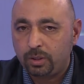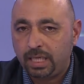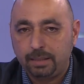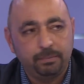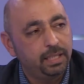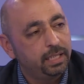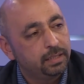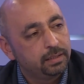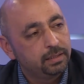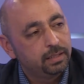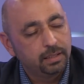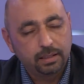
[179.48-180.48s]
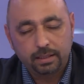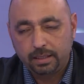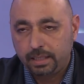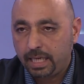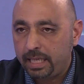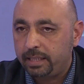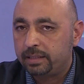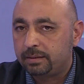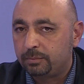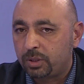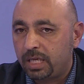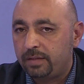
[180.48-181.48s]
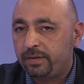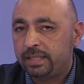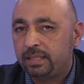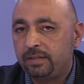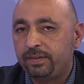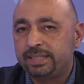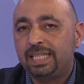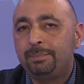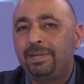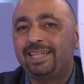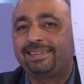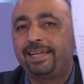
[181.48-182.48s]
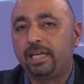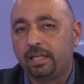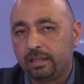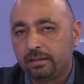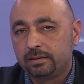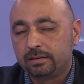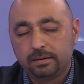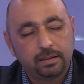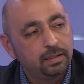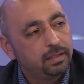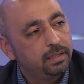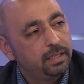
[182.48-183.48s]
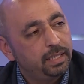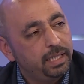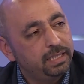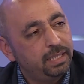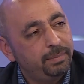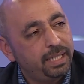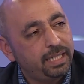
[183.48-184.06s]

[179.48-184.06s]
الحمله لهيئه مكافحه الفساد مرتين عندما